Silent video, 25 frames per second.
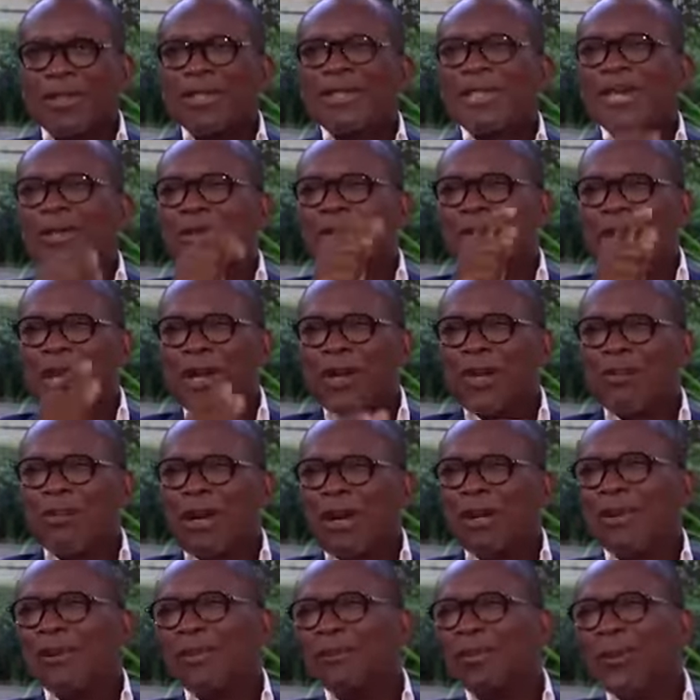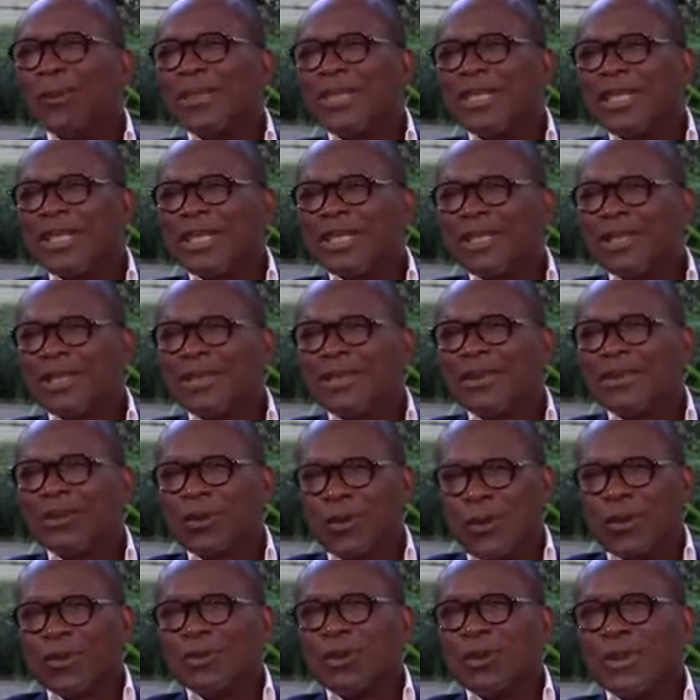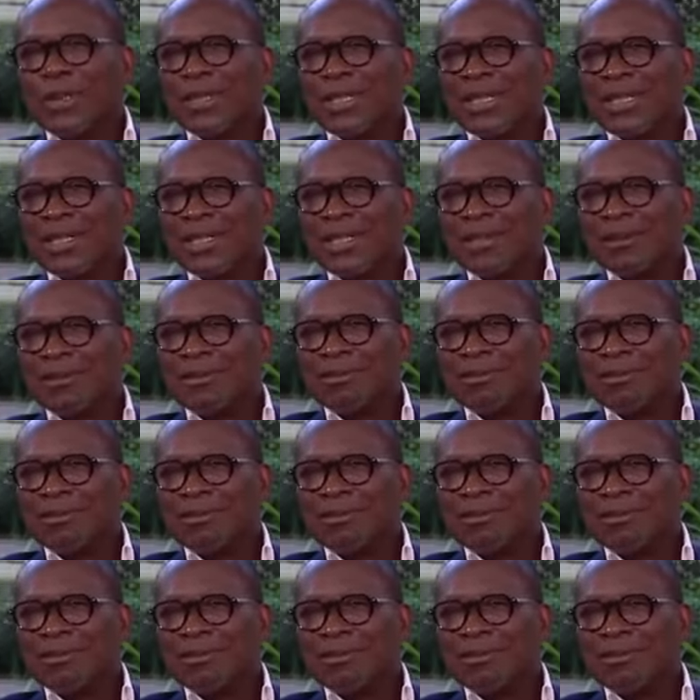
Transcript: C'est un règlement politique, du compte politique.